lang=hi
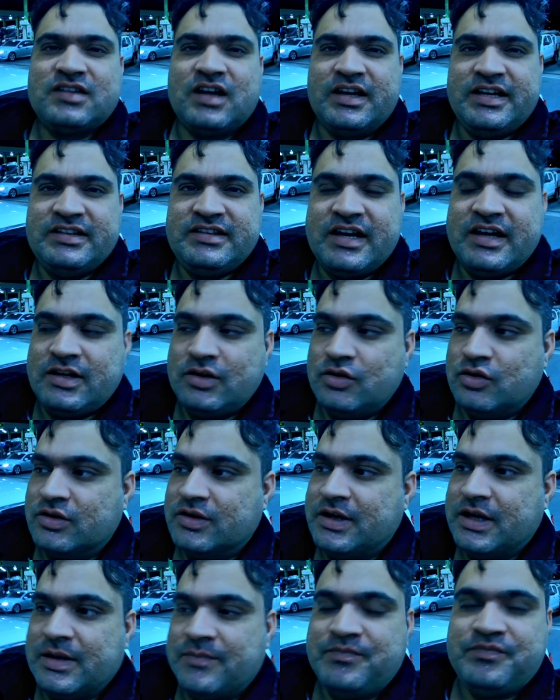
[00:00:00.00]
सारी तैयारी हो
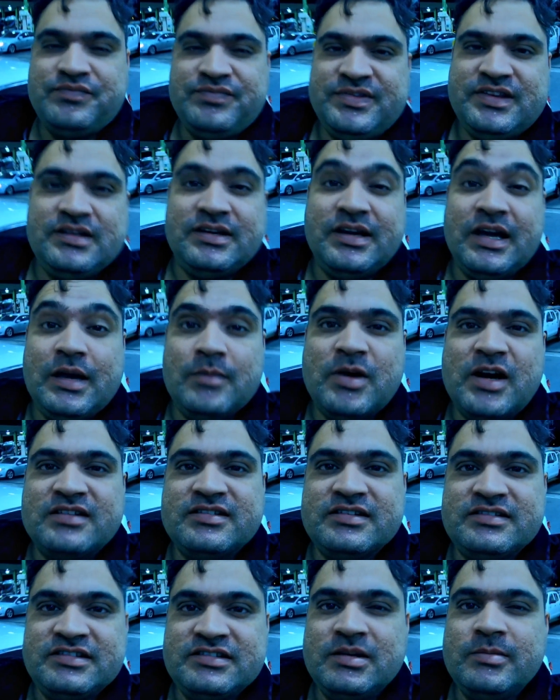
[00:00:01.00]
गई है के मार्ट
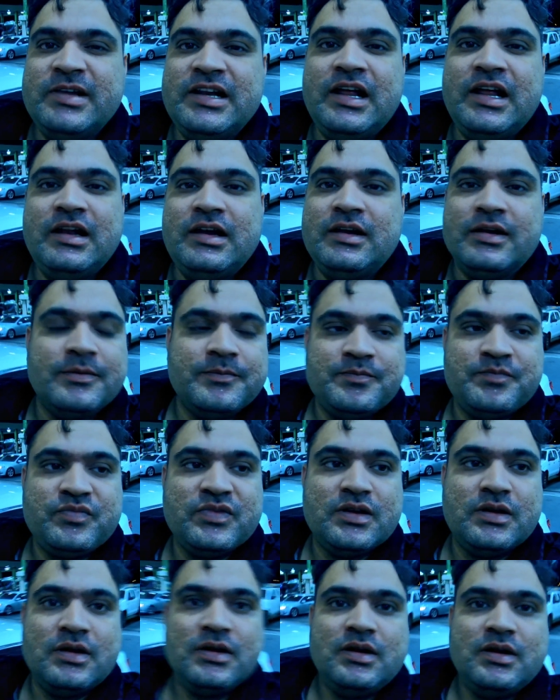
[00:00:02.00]
से चीज़ें भी ले ली हैं
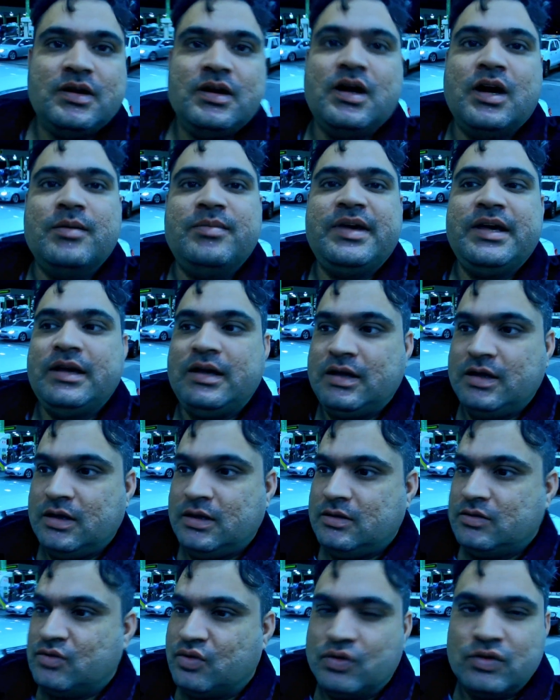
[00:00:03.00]
अभी
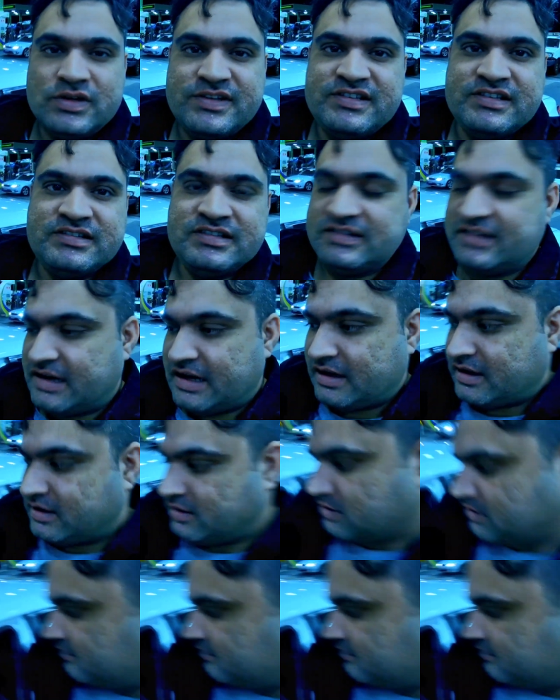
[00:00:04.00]
थोड़ी सी चीज़ें रह गई